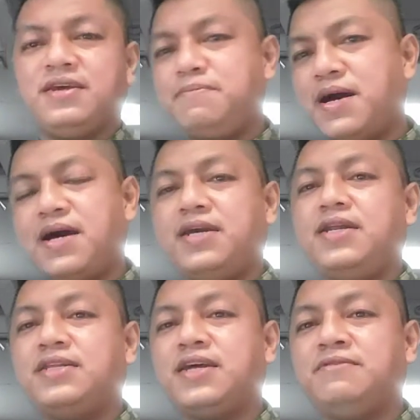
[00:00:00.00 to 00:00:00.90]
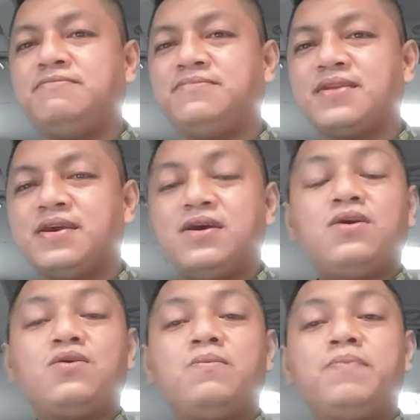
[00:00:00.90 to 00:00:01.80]
ibahagi natin
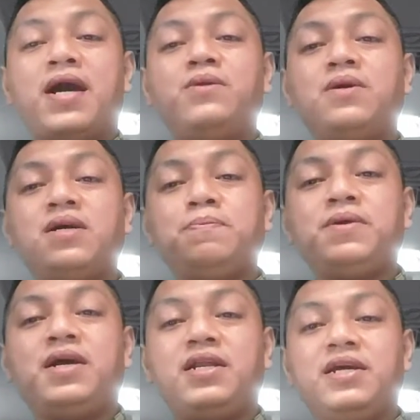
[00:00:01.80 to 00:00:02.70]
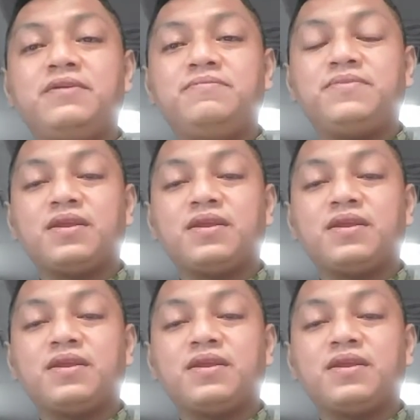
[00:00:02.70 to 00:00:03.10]
kung paano kang pinagaling,